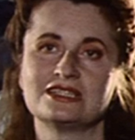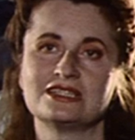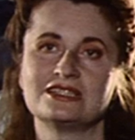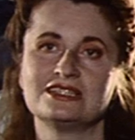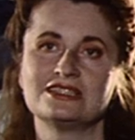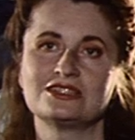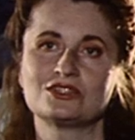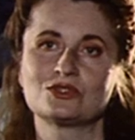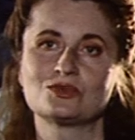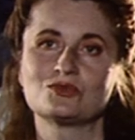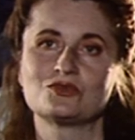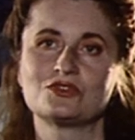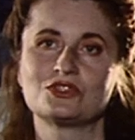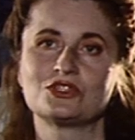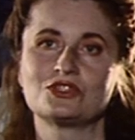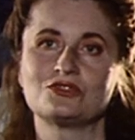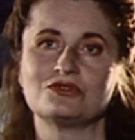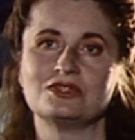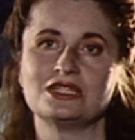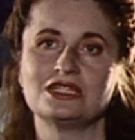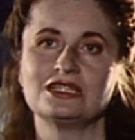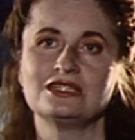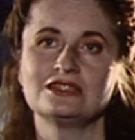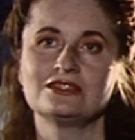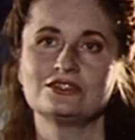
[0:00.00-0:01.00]
nicht zum
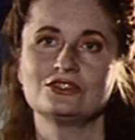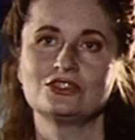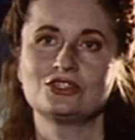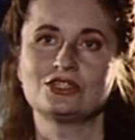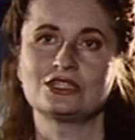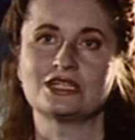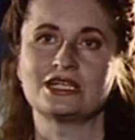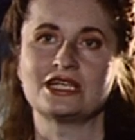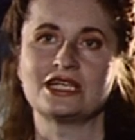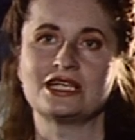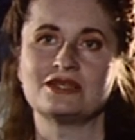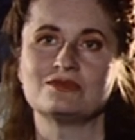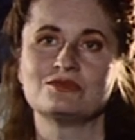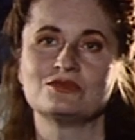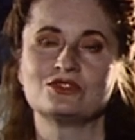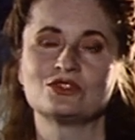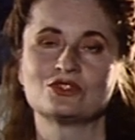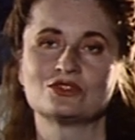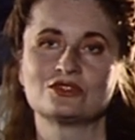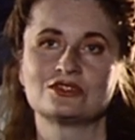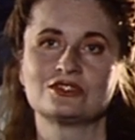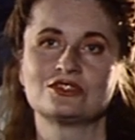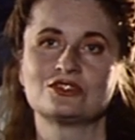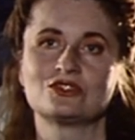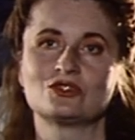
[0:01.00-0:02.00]
Verschwinden strebend,
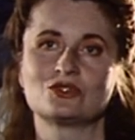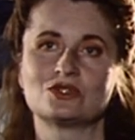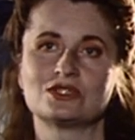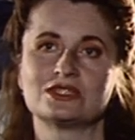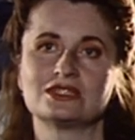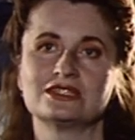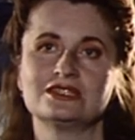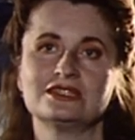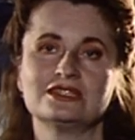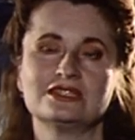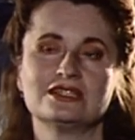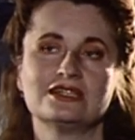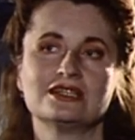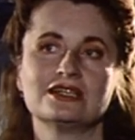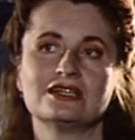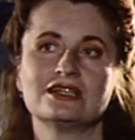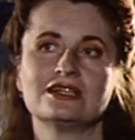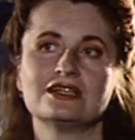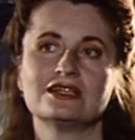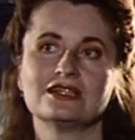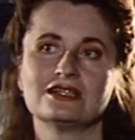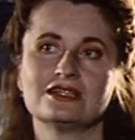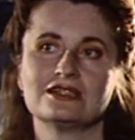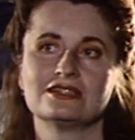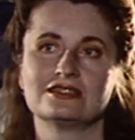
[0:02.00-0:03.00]
sondern zur
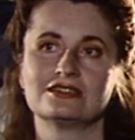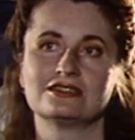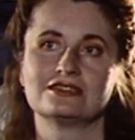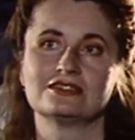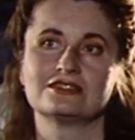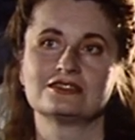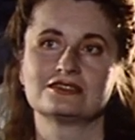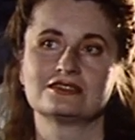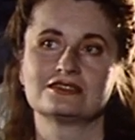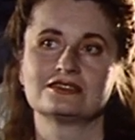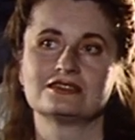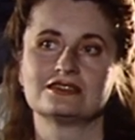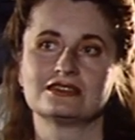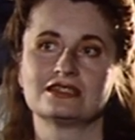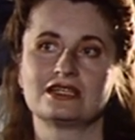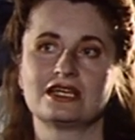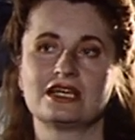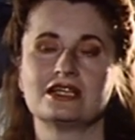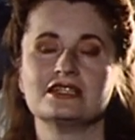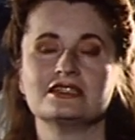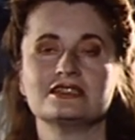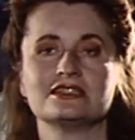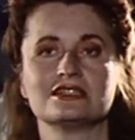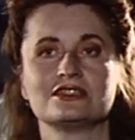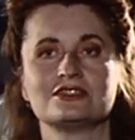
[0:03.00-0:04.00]
äh,
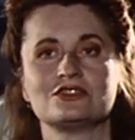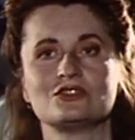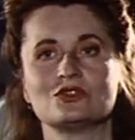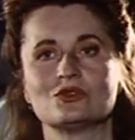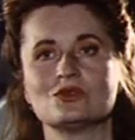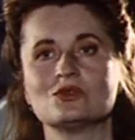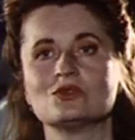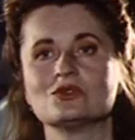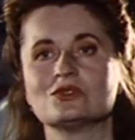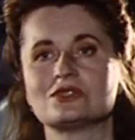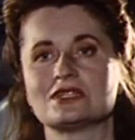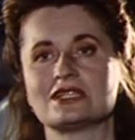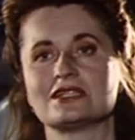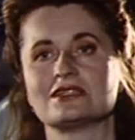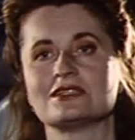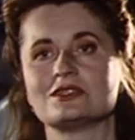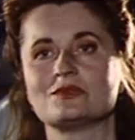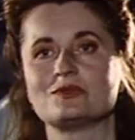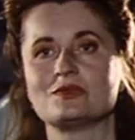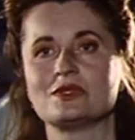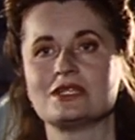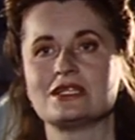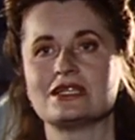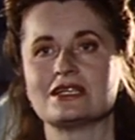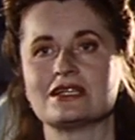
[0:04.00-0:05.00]
Realisation seines
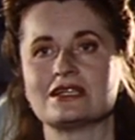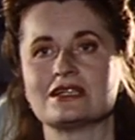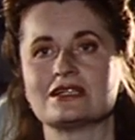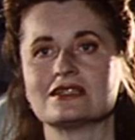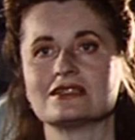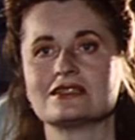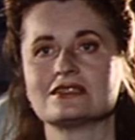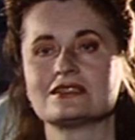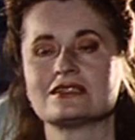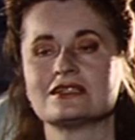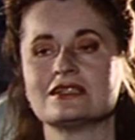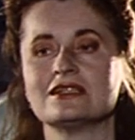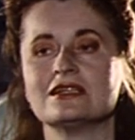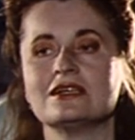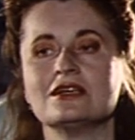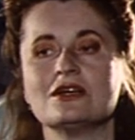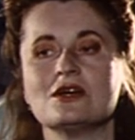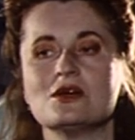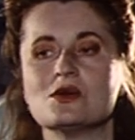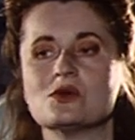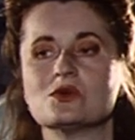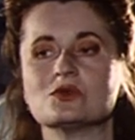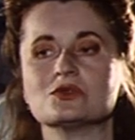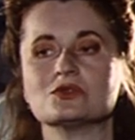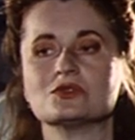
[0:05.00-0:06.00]
Begehrens.
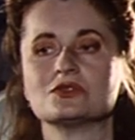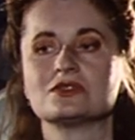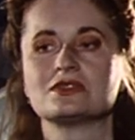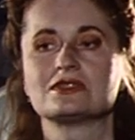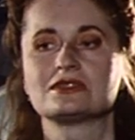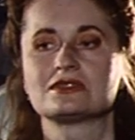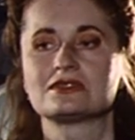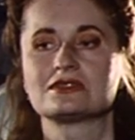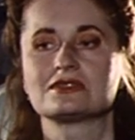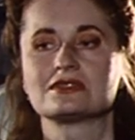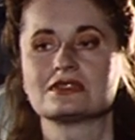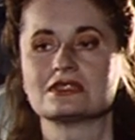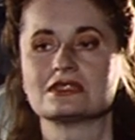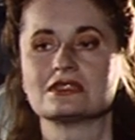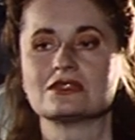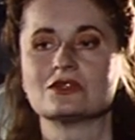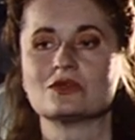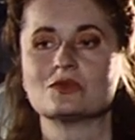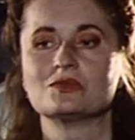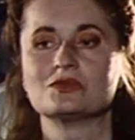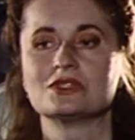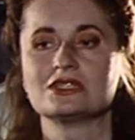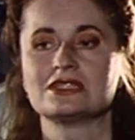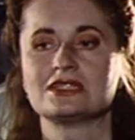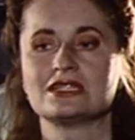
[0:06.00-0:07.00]
Und äh,
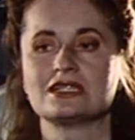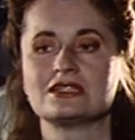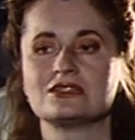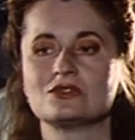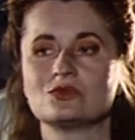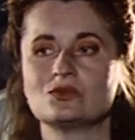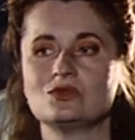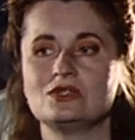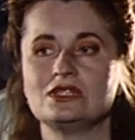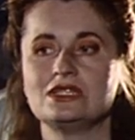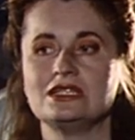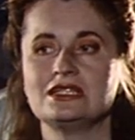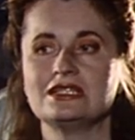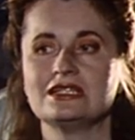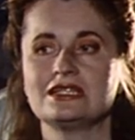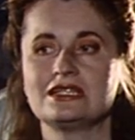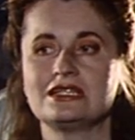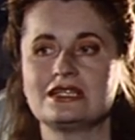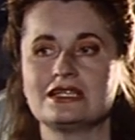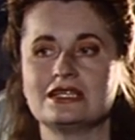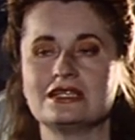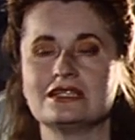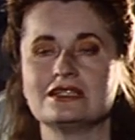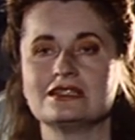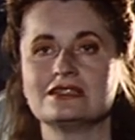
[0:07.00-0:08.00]
ob das jetzt Undine
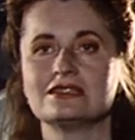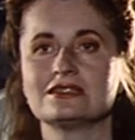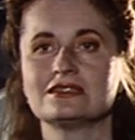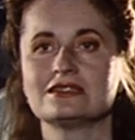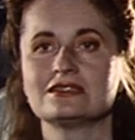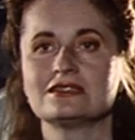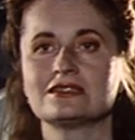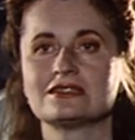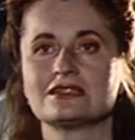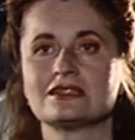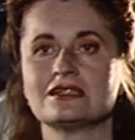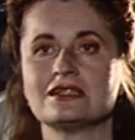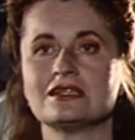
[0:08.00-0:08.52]
geht, ist,